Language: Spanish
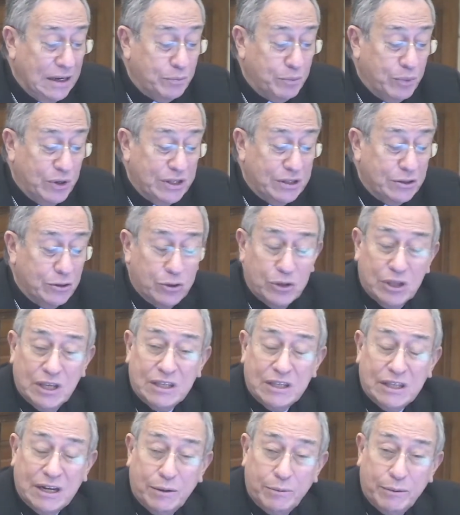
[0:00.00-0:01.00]
puestos de
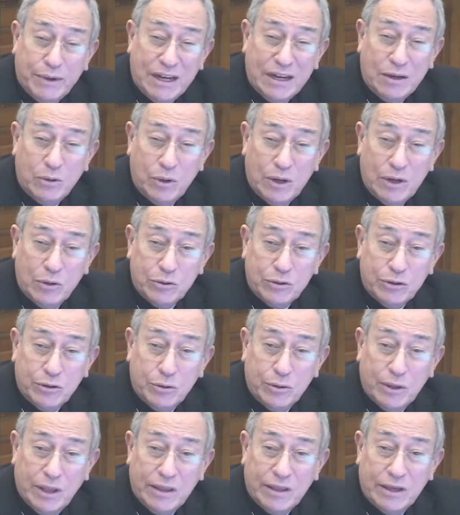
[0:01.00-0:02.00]
trabajo a los
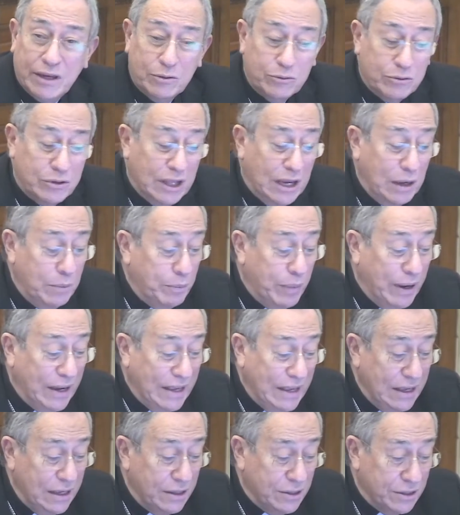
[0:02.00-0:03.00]
ciudadanos del
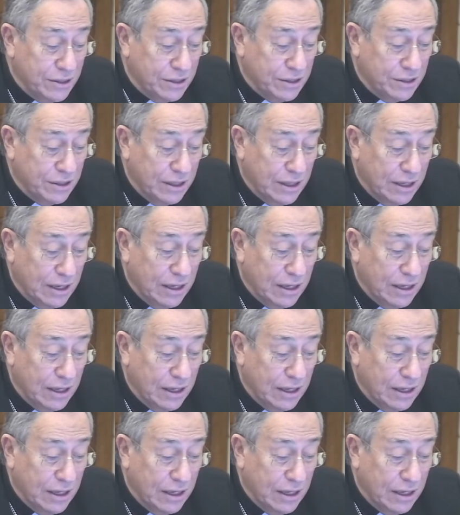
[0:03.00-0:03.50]
país